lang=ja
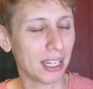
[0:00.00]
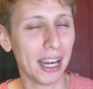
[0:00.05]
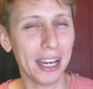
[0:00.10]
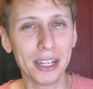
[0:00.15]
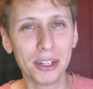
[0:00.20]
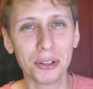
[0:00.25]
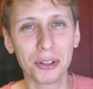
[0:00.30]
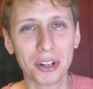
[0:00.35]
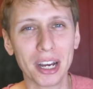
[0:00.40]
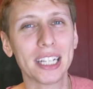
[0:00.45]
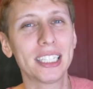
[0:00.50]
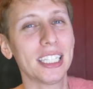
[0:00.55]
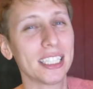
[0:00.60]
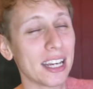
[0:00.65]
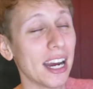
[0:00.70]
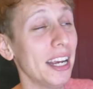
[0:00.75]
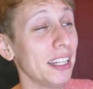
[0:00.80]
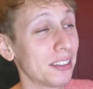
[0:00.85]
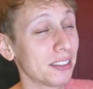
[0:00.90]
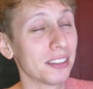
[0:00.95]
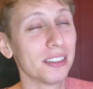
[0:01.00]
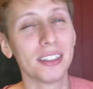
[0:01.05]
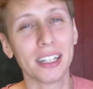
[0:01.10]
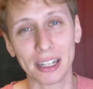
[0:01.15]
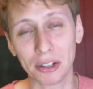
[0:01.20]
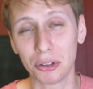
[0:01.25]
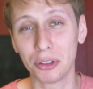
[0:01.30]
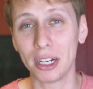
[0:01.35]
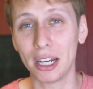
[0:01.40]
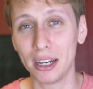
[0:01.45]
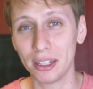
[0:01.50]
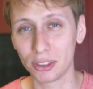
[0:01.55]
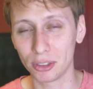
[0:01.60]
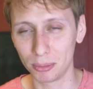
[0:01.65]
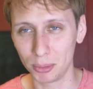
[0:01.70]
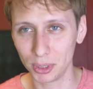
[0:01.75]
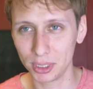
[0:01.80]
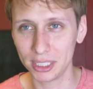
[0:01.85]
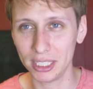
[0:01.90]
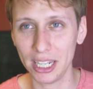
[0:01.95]
大量の汗かいてるんだろうなと
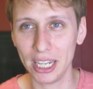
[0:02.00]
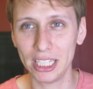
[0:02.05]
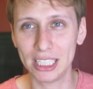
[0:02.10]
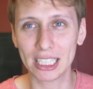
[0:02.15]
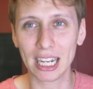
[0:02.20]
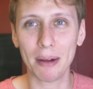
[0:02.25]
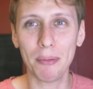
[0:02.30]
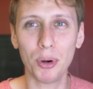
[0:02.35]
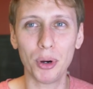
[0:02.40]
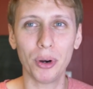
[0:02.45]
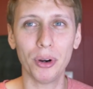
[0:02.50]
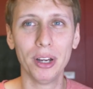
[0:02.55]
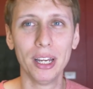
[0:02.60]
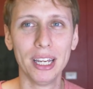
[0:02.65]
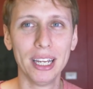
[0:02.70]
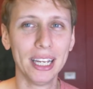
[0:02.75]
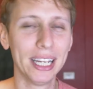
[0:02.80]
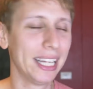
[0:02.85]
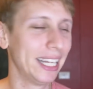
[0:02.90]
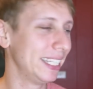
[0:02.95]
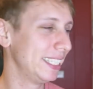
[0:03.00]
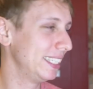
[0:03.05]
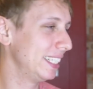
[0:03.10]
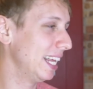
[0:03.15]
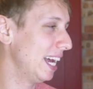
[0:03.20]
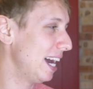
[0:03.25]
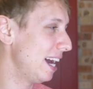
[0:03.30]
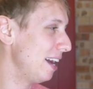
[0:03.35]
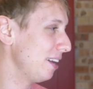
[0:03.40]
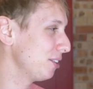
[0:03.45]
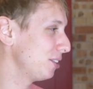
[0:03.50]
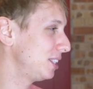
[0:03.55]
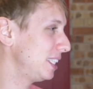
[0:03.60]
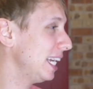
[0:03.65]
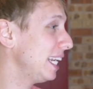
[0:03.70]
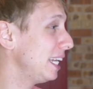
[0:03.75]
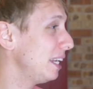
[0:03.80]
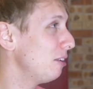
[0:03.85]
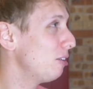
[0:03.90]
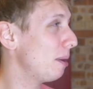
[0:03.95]
思ってしかもあの
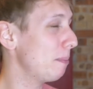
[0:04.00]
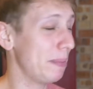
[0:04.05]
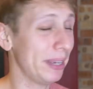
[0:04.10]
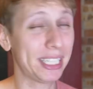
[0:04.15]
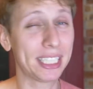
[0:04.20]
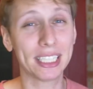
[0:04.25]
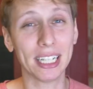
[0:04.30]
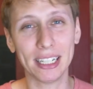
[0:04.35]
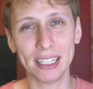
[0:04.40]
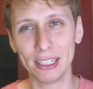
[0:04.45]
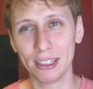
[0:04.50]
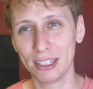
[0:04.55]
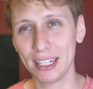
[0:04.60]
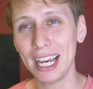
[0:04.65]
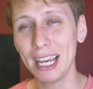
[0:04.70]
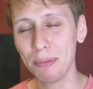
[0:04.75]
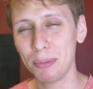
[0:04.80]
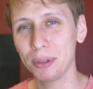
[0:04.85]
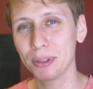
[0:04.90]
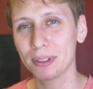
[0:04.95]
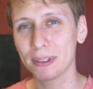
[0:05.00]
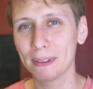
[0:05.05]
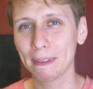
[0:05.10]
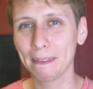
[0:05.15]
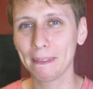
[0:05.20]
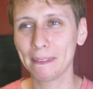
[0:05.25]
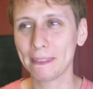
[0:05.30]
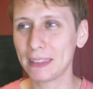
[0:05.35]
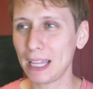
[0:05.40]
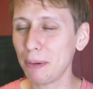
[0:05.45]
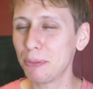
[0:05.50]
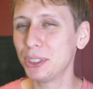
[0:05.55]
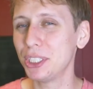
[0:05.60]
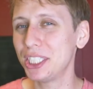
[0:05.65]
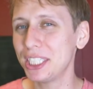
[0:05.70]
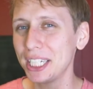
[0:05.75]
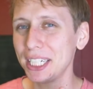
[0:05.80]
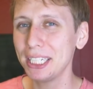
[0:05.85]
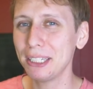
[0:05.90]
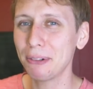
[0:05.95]
ジェリーはめっちゃライブ多分
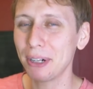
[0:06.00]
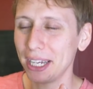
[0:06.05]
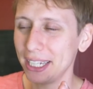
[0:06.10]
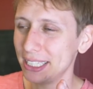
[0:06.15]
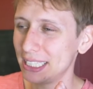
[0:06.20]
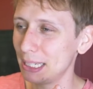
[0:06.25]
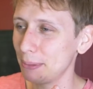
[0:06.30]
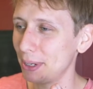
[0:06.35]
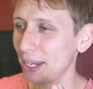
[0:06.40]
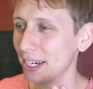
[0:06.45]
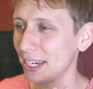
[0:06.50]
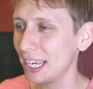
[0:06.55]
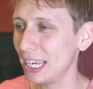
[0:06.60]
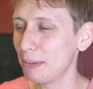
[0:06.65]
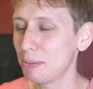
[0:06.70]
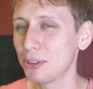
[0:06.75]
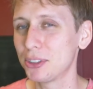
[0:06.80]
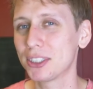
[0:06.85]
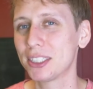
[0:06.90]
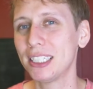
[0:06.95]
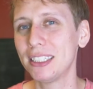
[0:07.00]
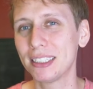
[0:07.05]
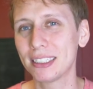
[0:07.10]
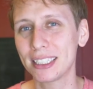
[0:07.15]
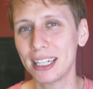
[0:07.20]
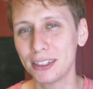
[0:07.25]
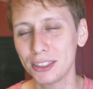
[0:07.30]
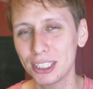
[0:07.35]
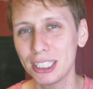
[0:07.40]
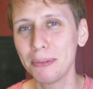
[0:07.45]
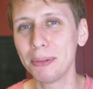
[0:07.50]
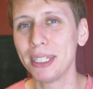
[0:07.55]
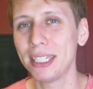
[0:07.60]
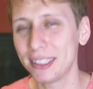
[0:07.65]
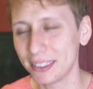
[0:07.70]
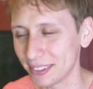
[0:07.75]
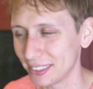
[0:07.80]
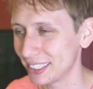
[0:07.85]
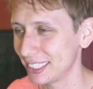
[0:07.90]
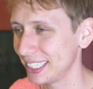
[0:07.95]
ジェリーは一番ライブを楽しむ
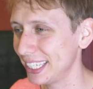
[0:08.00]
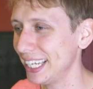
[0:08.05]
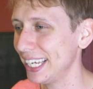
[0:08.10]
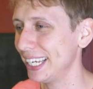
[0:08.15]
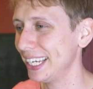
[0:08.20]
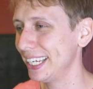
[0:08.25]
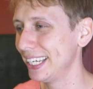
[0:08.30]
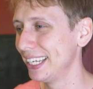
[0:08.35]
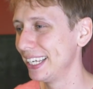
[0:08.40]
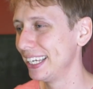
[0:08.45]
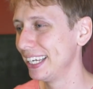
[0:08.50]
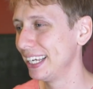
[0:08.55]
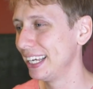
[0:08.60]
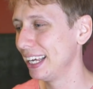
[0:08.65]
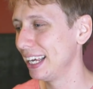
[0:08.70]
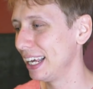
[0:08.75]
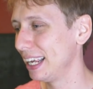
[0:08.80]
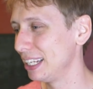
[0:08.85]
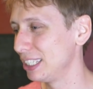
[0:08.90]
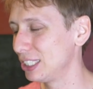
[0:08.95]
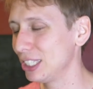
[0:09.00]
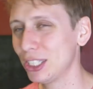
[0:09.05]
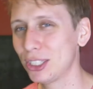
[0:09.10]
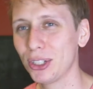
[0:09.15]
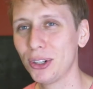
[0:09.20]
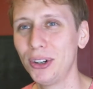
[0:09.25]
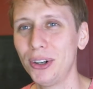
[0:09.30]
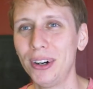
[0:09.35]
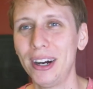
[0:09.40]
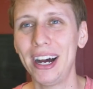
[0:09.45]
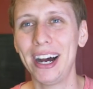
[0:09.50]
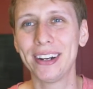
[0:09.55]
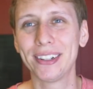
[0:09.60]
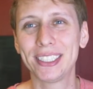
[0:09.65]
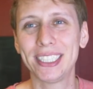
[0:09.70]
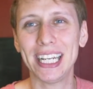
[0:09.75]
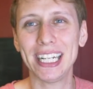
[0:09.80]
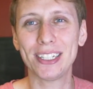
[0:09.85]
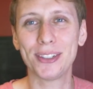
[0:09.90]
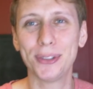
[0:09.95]
人でずっとあの
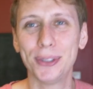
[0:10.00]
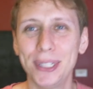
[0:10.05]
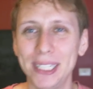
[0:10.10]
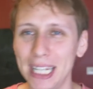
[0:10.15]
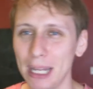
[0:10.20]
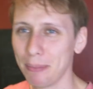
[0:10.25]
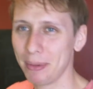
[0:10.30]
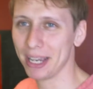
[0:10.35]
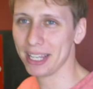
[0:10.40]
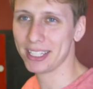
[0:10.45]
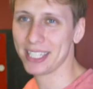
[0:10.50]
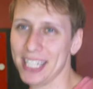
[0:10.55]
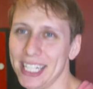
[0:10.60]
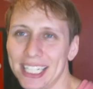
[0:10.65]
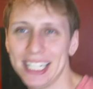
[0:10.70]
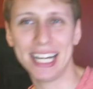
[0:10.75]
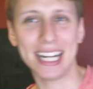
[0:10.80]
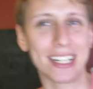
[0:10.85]
ステージの上でベース弾いて